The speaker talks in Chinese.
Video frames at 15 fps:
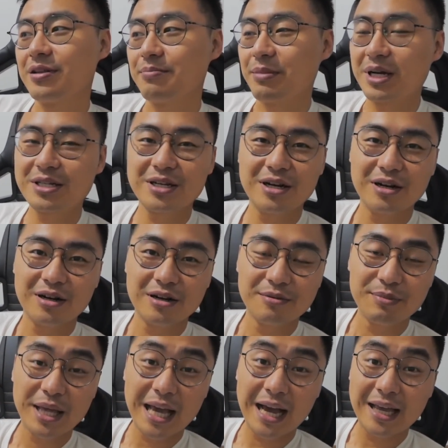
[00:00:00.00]
马
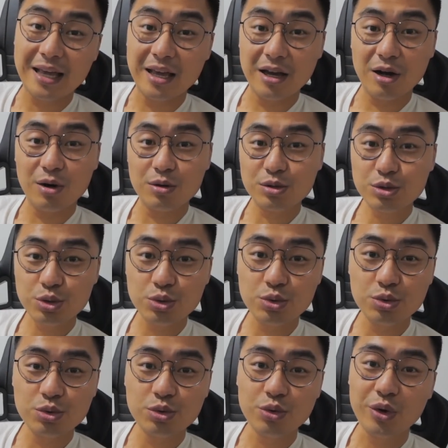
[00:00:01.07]
上 Mia 也要
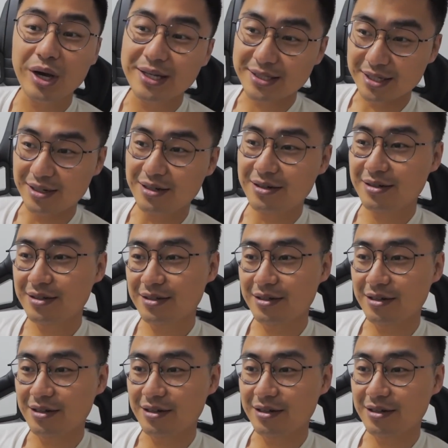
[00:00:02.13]
出月子了，